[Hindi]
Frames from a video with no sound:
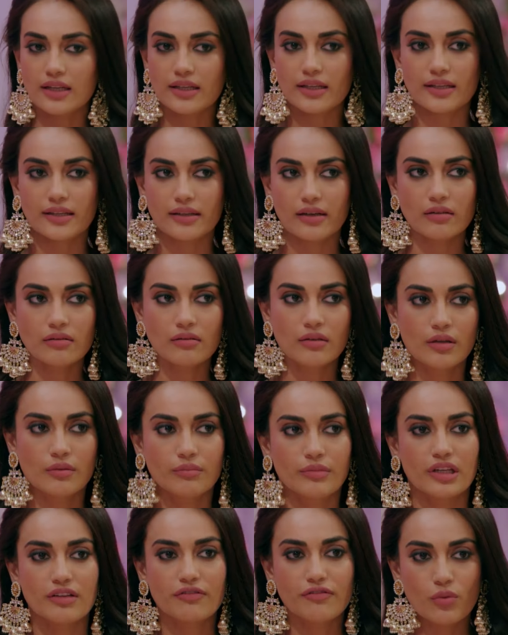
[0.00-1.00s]
कहाँ रह गया
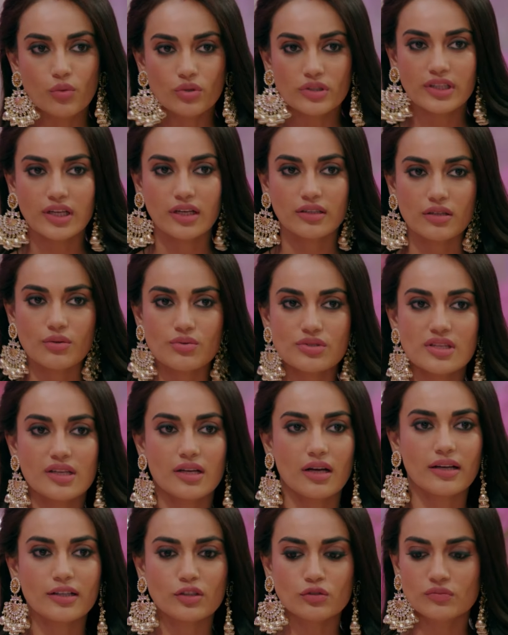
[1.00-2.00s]
कि फोन किया था उसने
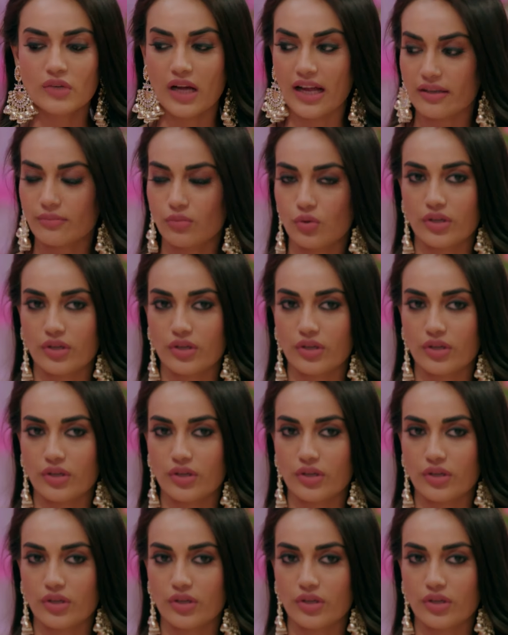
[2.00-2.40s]
कहा तुम गायब हो